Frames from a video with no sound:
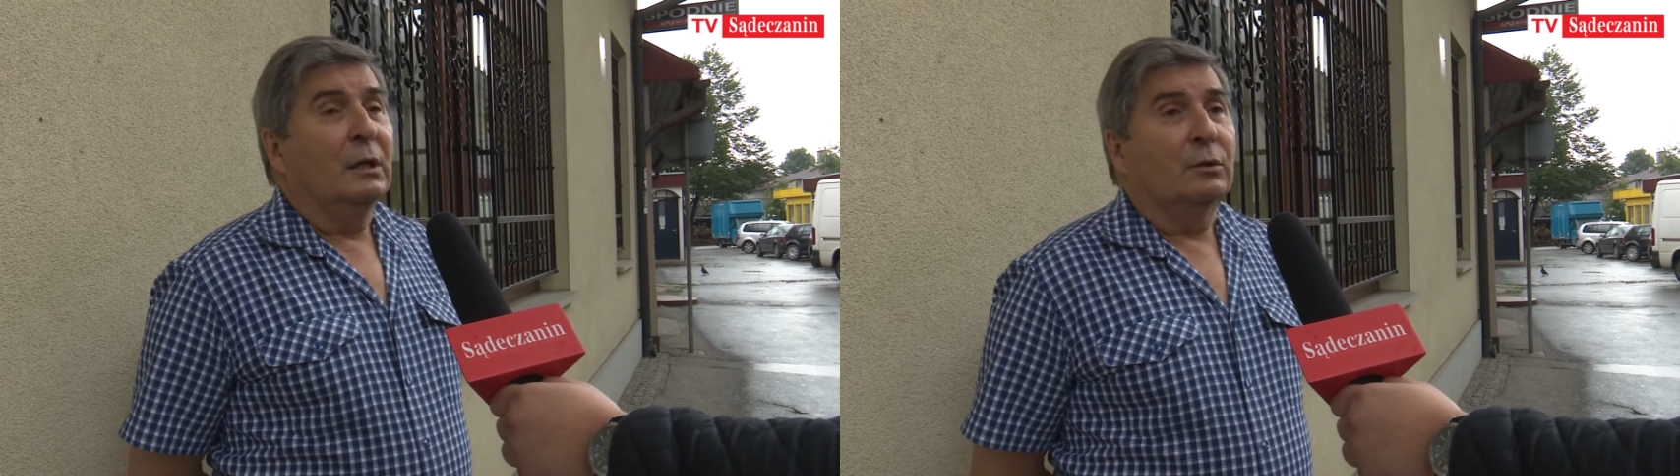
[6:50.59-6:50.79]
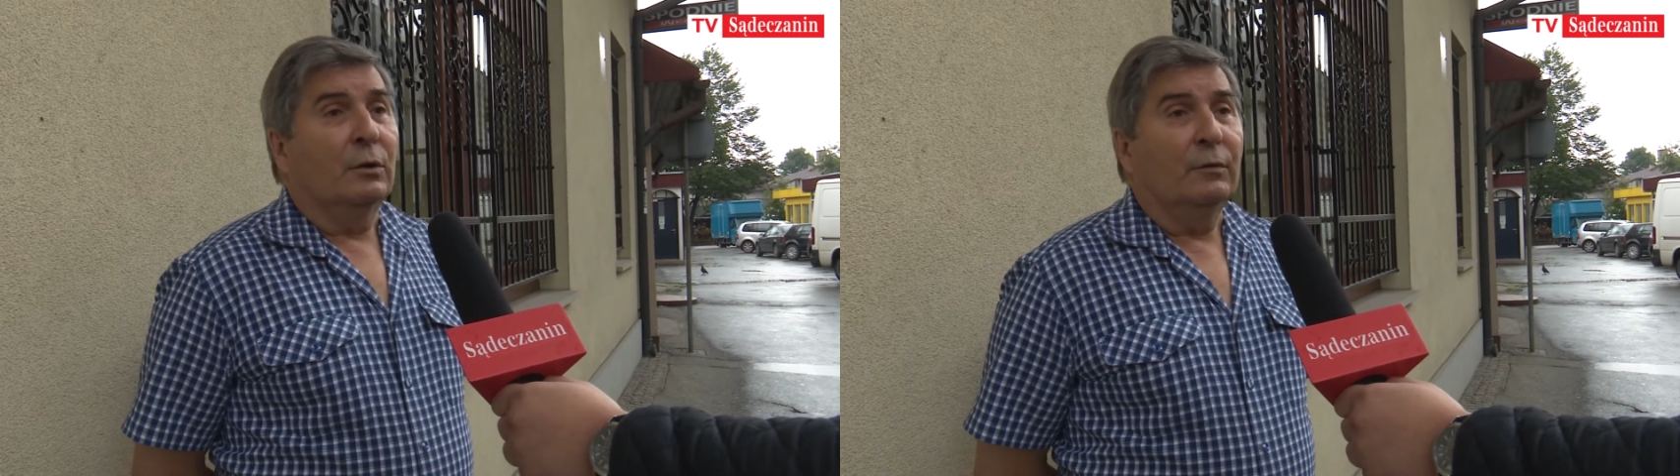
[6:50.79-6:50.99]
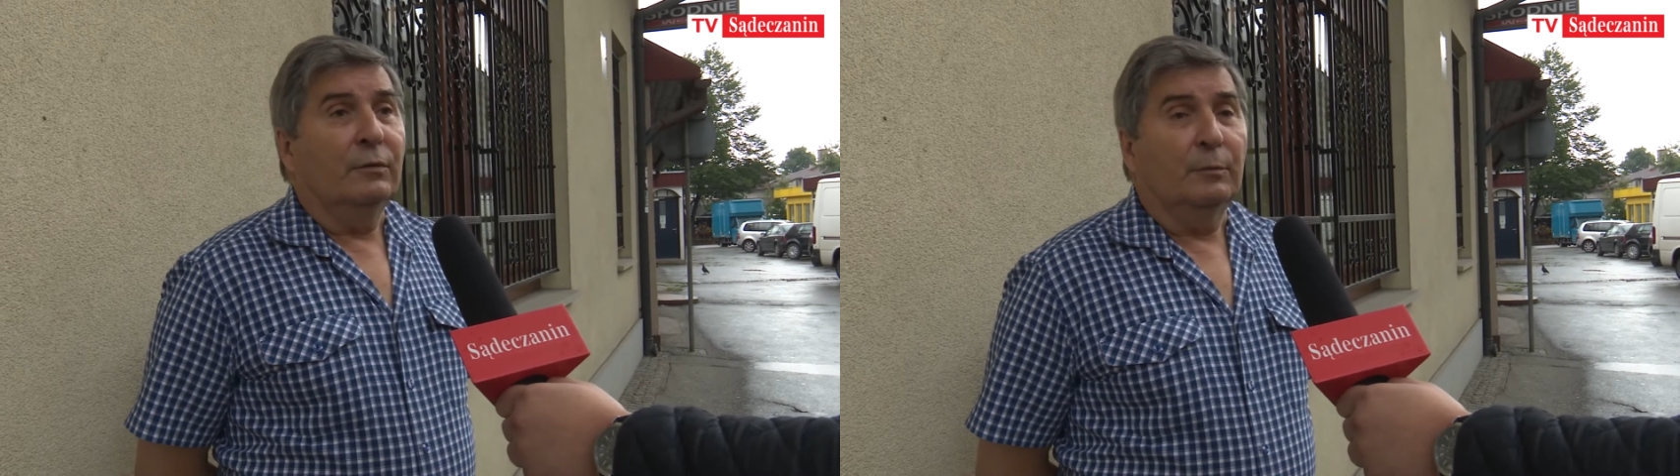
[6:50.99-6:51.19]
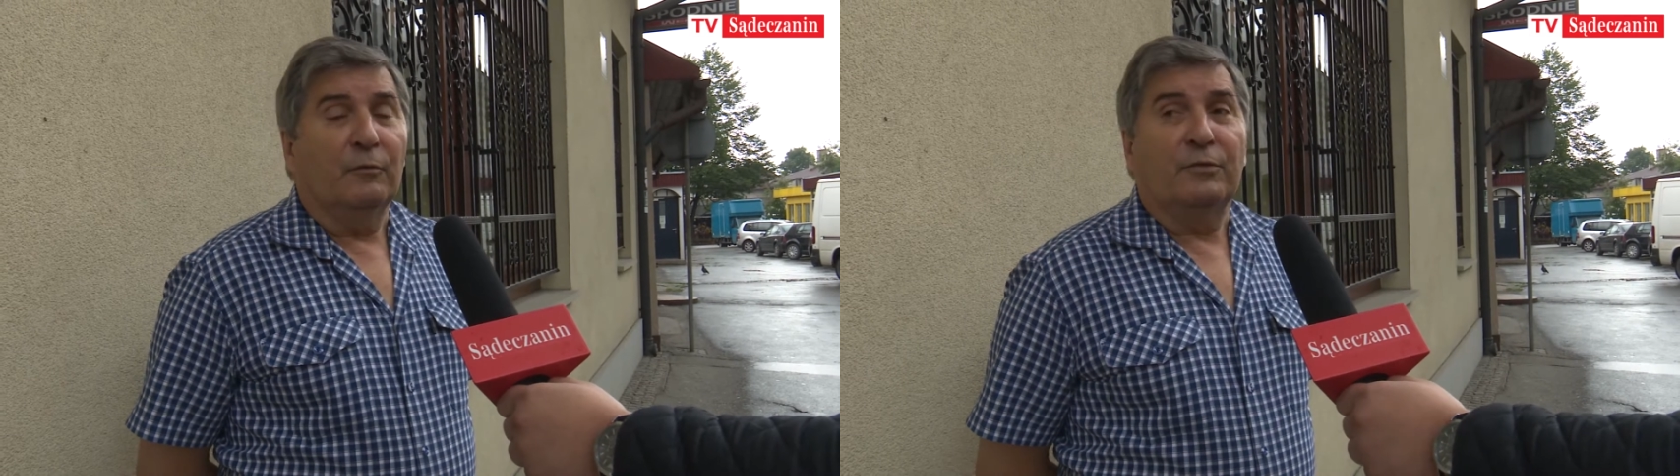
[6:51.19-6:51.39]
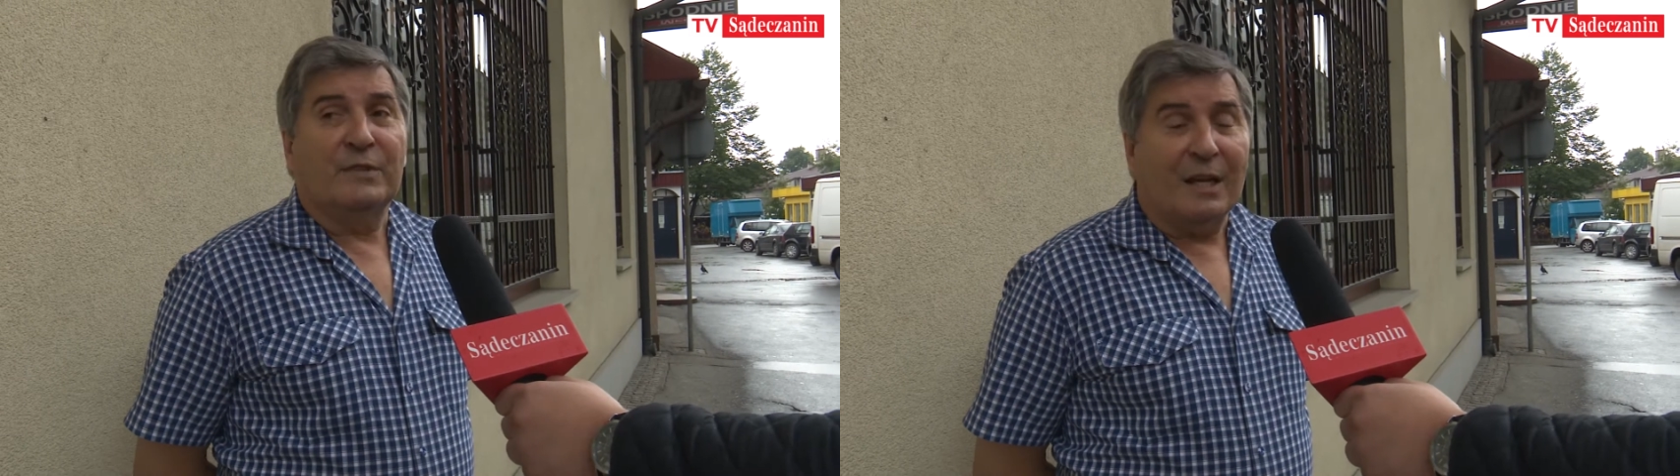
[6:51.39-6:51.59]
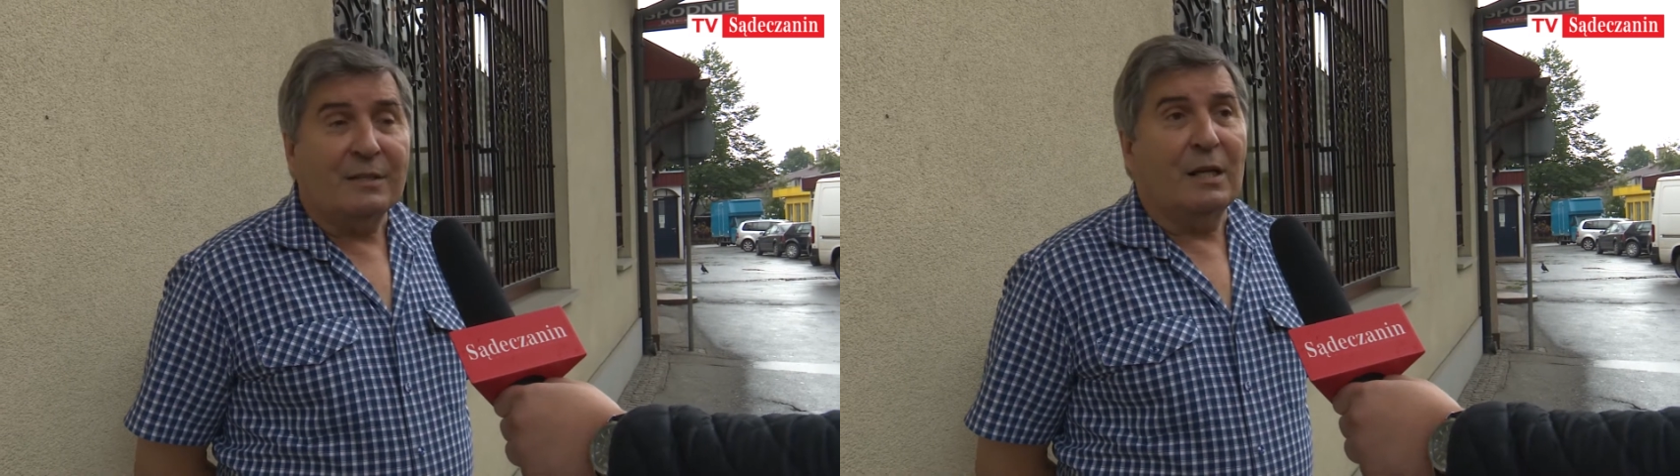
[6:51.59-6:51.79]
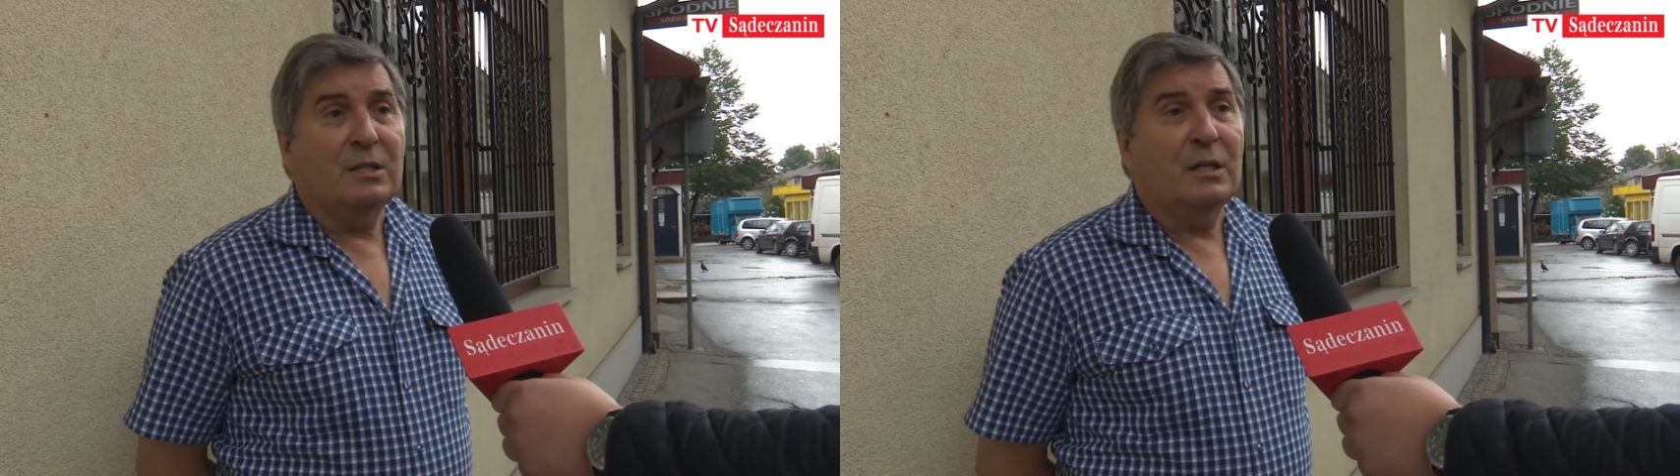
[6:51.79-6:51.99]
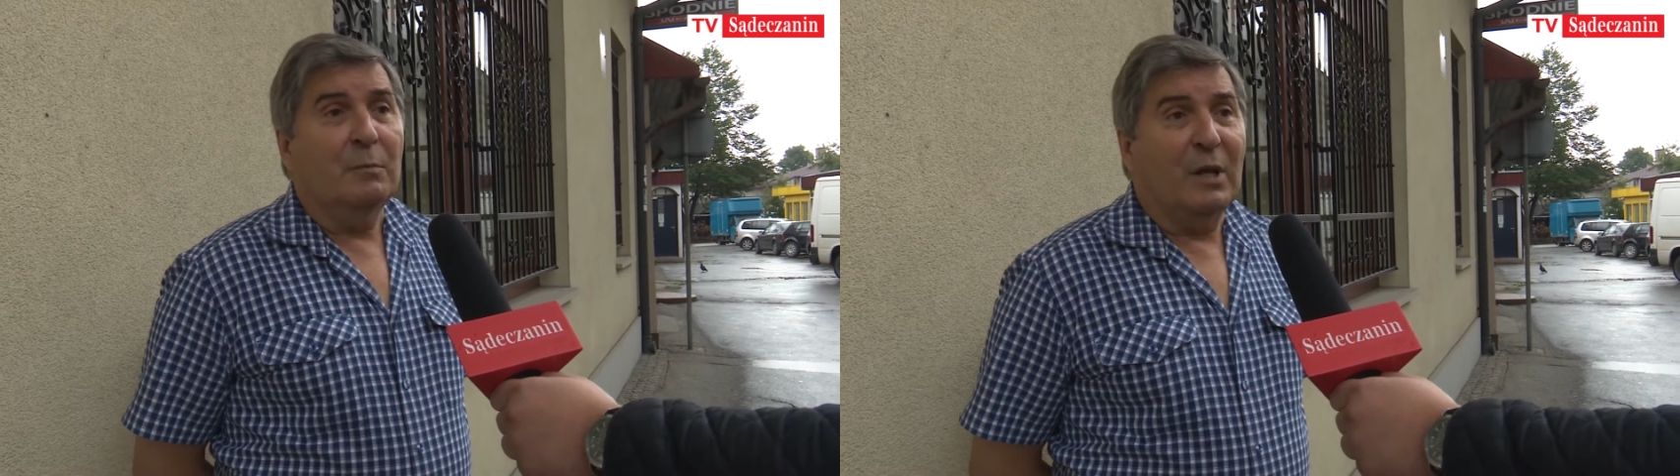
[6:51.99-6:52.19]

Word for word: to w zasadzie